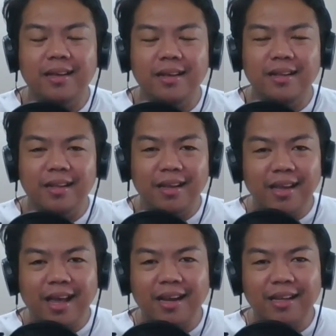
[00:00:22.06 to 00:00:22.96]
na
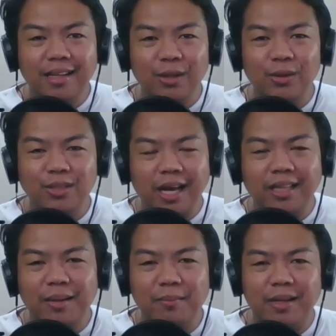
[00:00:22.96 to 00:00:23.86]
nangyari dito sa
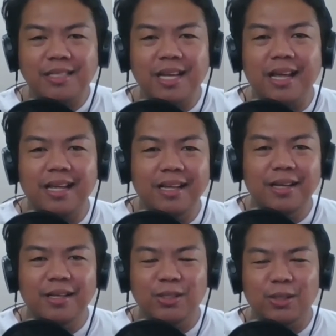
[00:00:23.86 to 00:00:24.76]
ating bansa.
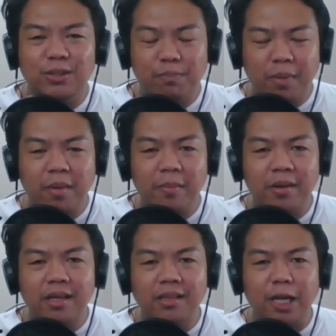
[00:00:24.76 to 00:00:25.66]
So sa
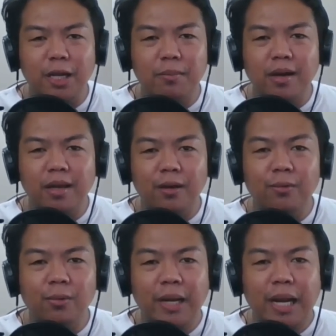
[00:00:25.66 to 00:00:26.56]
pamamagitan ng mga
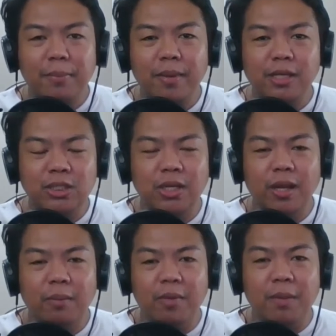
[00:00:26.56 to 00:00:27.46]
infographics,
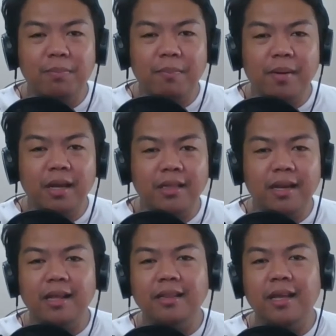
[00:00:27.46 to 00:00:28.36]
may ipapakita
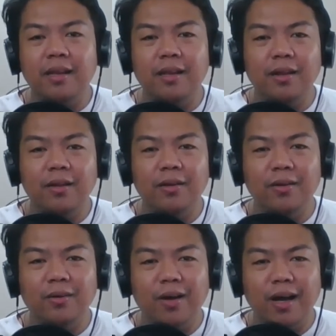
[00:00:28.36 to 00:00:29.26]
natin
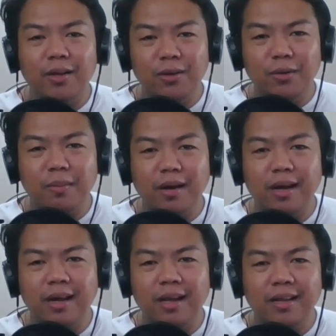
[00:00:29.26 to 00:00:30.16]
kung ano yung
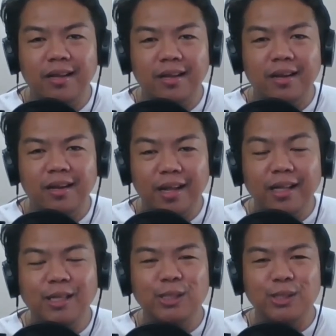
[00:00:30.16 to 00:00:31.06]
mga
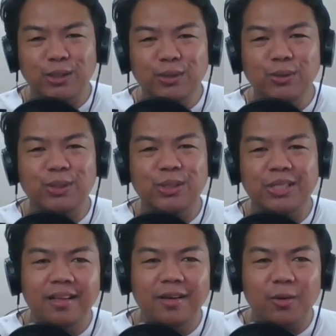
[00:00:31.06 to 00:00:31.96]
latest news.
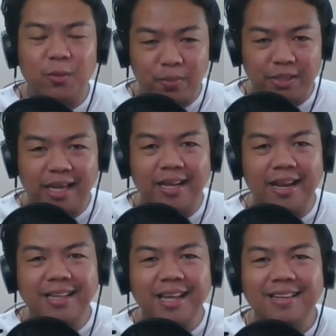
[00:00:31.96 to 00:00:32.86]
Umpisa
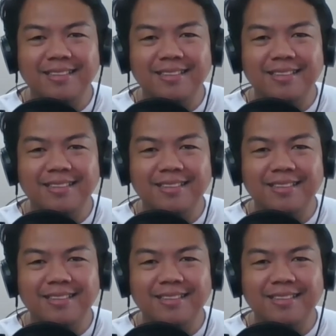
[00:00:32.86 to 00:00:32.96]
na natin!